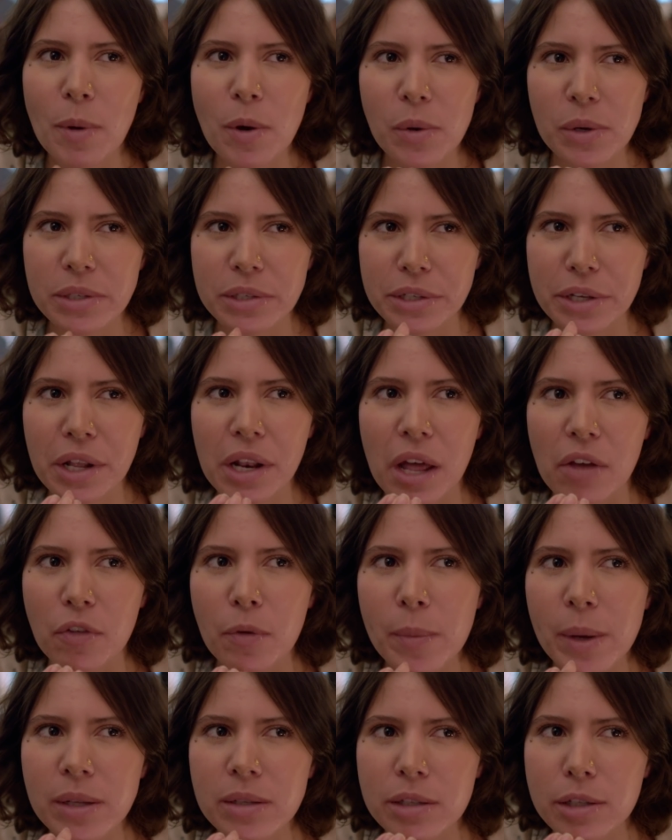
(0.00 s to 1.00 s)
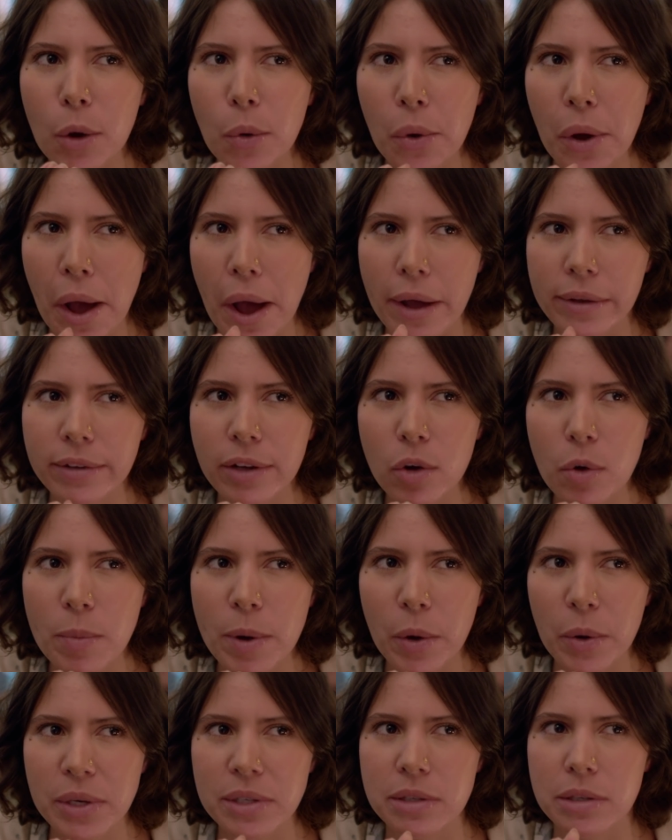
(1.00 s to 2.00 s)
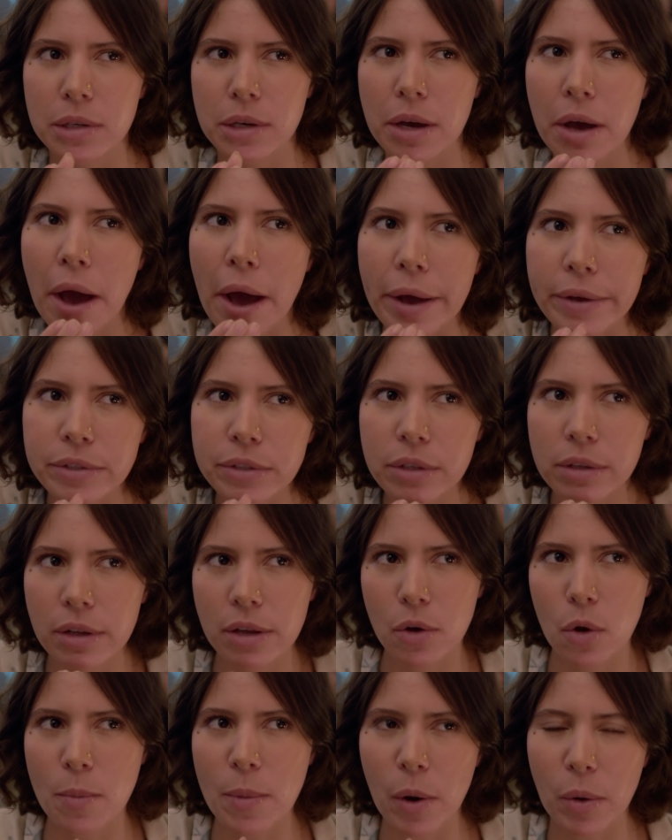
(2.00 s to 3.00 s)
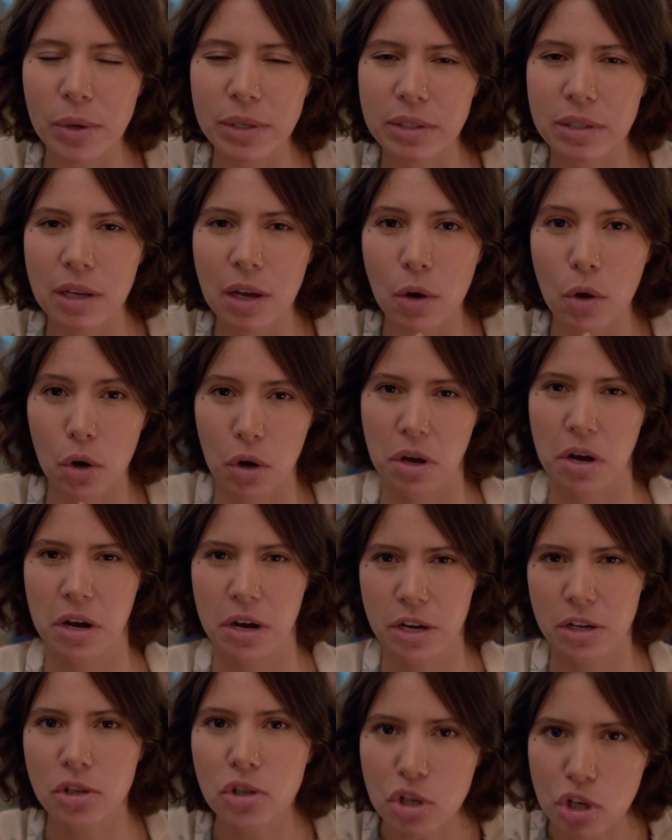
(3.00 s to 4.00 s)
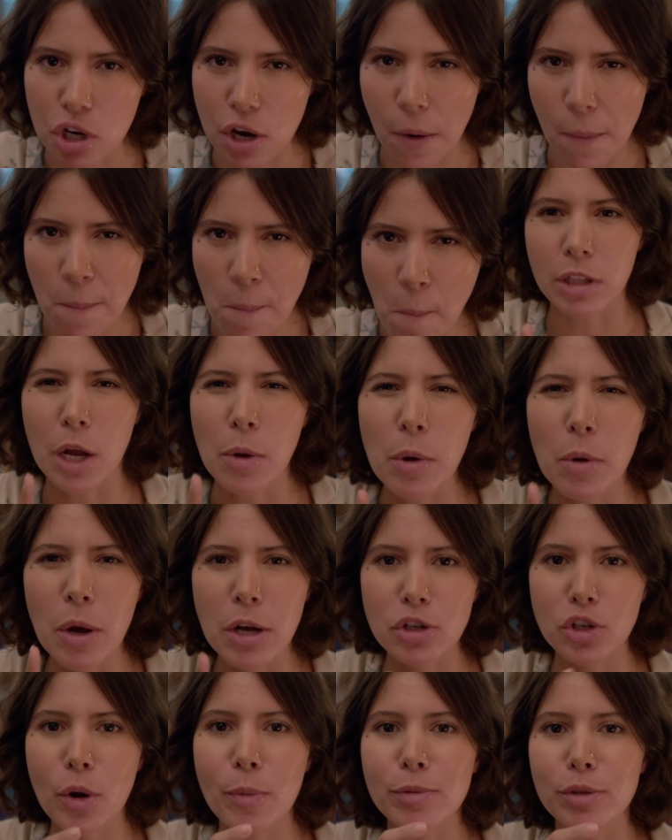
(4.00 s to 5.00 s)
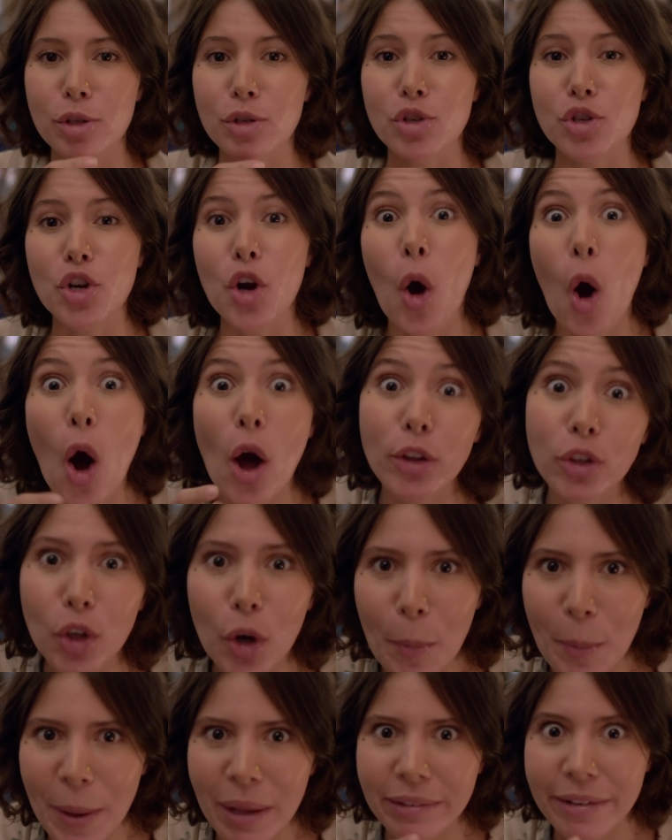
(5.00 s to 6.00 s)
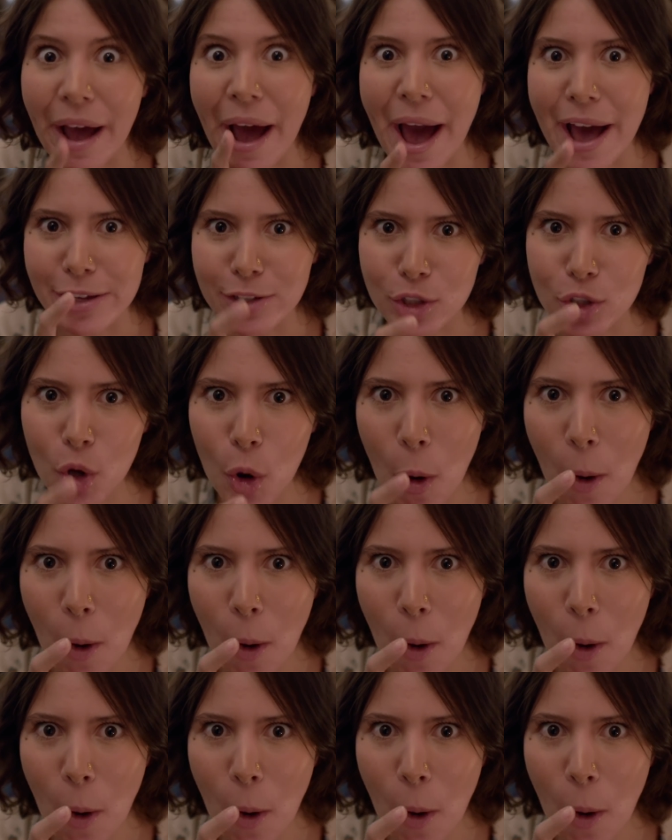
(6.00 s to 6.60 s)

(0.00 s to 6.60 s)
uma coisinha levemente salgada, com uma coisinha ácida e com uma coisinha crocante. Então acho que eu preciso de outro pedaço.